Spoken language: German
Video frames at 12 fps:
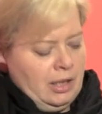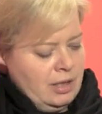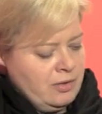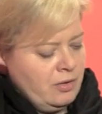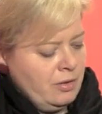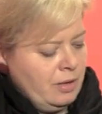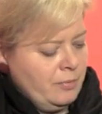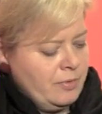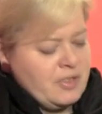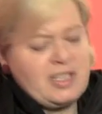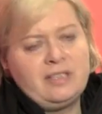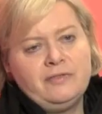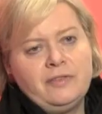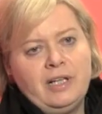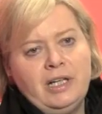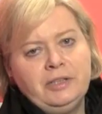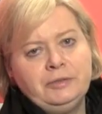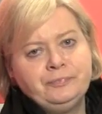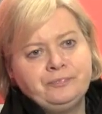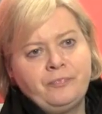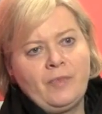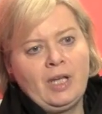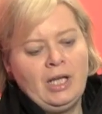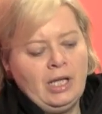Zur dritten Frage.
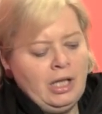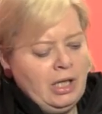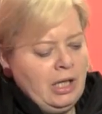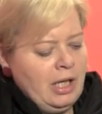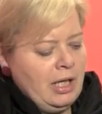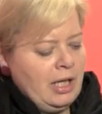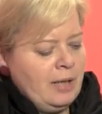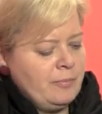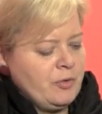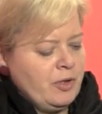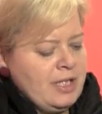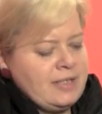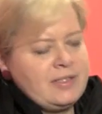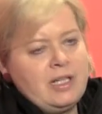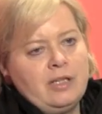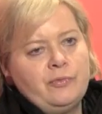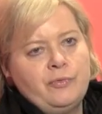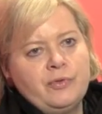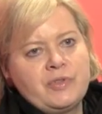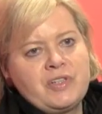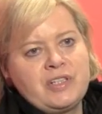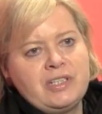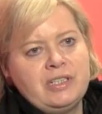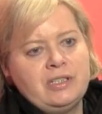Am Donnerstag wird
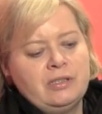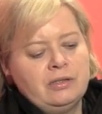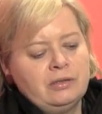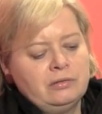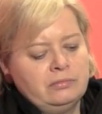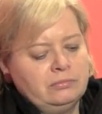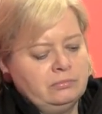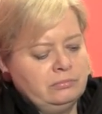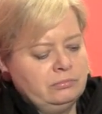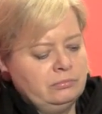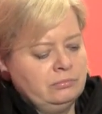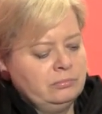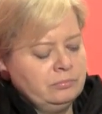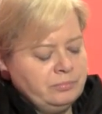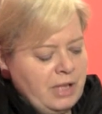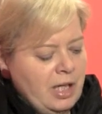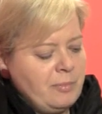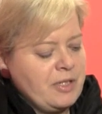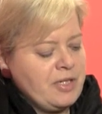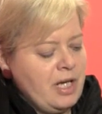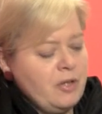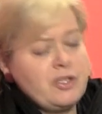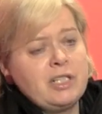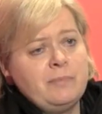die
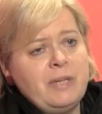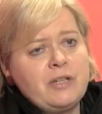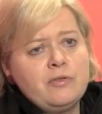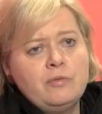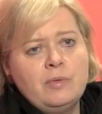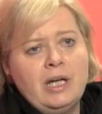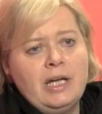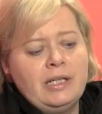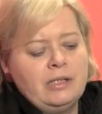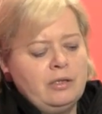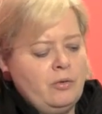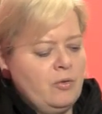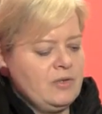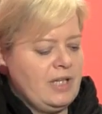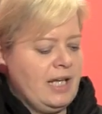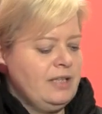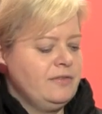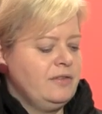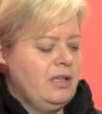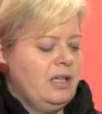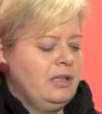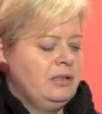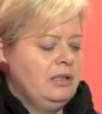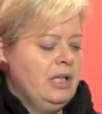parlamentarische Debatte über eine große
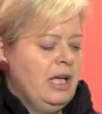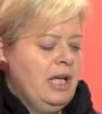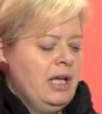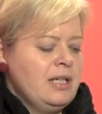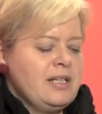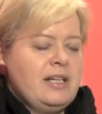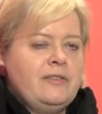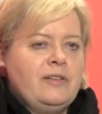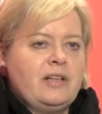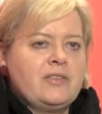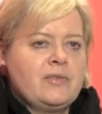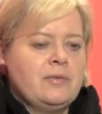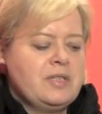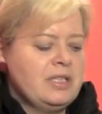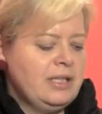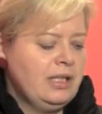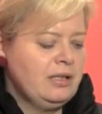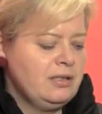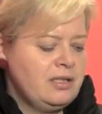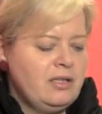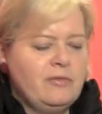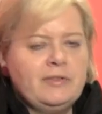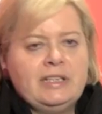Anfrage der Fraktion Die Linke, die auf